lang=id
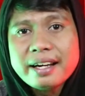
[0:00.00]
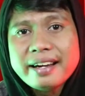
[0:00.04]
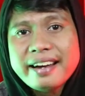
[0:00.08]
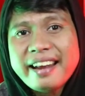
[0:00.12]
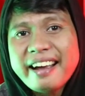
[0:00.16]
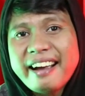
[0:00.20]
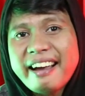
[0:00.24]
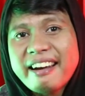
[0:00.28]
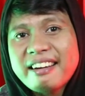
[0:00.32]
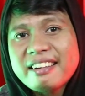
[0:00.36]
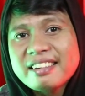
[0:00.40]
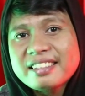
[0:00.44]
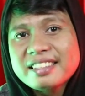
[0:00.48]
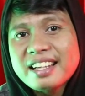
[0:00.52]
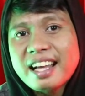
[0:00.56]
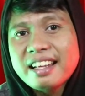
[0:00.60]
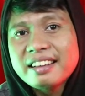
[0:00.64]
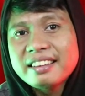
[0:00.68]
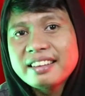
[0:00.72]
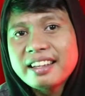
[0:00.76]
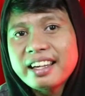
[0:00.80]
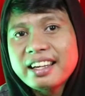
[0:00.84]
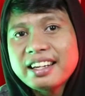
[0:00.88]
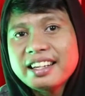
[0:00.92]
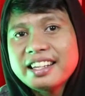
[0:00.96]
Dengan
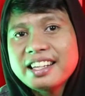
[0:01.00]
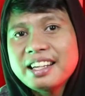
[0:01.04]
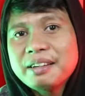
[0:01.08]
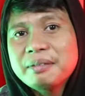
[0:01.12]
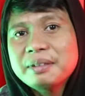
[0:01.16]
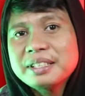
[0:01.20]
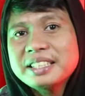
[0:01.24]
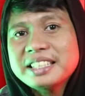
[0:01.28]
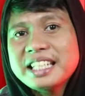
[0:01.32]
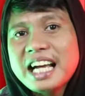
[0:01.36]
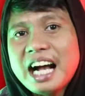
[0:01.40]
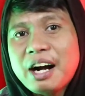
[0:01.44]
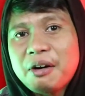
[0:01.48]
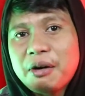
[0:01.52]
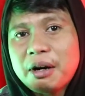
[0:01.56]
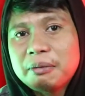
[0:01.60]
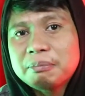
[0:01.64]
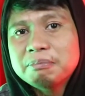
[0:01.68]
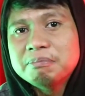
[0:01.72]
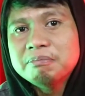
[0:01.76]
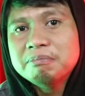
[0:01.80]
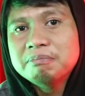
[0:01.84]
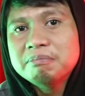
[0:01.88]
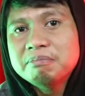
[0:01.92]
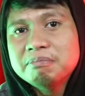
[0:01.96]
santai dia
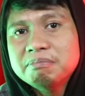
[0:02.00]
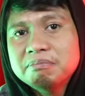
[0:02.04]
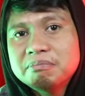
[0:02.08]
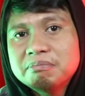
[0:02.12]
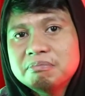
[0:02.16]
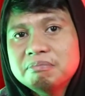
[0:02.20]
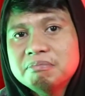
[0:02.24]
menjawab,